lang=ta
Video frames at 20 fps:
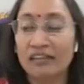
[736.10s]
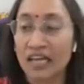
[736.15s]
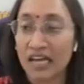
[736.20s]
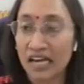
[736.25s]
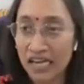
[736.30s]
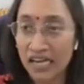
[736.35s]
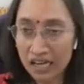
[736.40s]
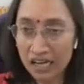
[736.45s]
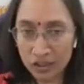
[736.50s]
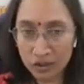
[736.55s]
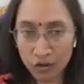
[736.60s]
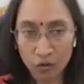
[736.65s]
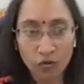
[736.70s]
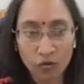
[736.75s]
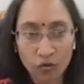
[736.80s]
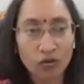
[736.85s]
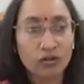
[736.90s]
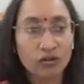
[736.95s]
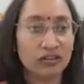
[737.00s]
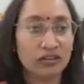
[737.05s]
தெரியறதோ
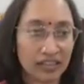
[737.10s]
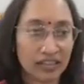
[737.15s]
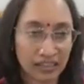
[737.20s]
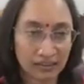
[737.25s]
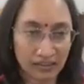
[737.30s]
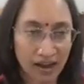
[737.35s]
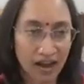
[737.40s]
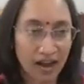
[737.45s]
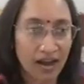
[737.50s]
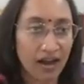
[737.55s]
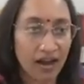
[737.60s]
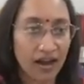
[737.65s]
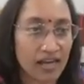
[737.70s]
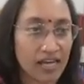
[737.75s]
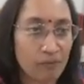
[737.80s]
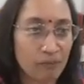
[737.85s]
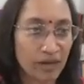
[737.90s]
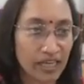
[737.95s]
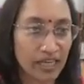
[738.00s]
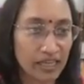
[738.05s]
ததா
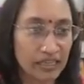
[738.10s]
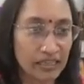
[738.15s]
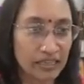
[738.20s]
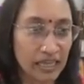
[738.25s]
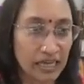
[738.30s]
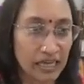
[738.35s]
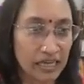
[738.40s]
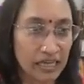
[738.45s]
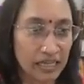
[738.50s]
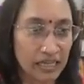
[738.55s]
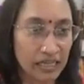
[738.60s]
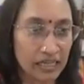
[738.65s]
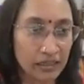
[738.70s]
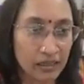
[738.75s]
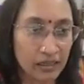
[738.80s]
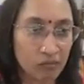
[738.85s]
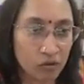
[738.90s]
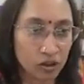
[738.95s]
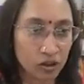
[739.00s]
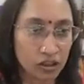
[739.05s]
இப்ப இந்த
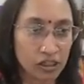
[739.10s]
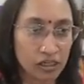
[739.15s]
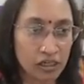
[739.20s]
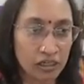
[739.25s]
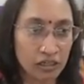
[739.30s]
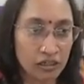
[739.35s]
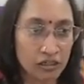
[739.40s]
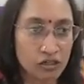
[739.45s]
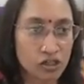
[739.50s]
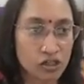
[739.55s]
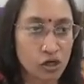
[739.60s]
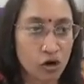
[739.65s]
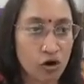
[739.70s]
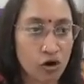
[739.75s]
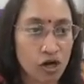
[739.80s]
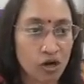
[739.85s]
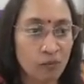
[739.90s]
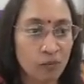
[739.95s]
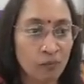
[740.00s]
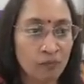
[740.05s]
இந்த முதல்
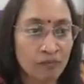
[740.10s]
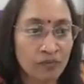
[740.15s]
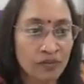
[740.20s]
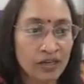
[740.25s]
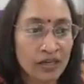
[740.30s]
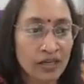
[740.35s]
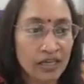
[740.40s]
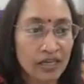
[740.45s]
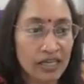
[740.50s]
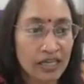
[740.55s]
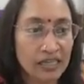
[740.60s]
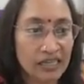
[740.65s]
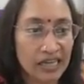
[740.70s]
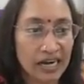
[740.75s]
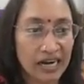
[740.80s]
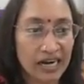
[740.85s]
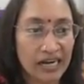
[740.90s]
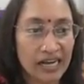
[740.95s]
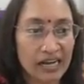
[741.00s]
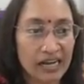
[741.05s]
ஸ்லோகமும் இந்த
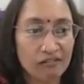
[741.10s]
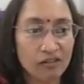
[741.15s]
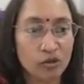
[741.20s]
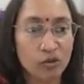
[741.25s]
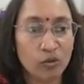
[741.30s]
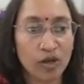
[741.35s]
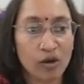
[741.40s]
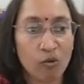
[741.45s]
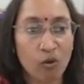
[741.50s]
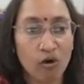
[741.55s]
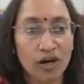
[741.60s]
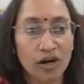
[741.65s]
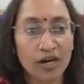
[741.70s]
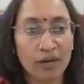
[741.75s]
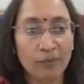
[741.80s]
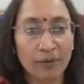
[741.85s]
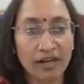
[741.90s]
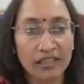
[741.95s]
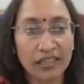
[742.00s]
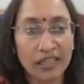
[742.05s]
ரெண்டாவதுனுடைய
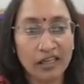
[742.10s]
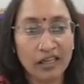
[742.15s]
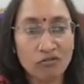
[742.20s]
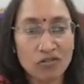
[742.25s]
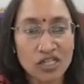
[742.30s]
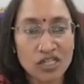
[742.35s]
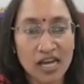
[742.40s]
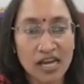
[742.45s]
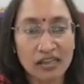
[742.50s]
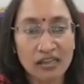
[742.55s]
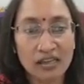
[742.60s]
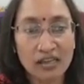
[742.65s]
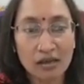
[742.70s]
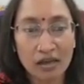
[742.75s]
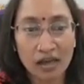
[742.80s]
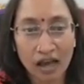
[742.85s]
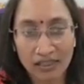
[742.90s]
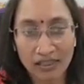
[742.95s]
ஒன்றரை பாதையும் சேர்த்து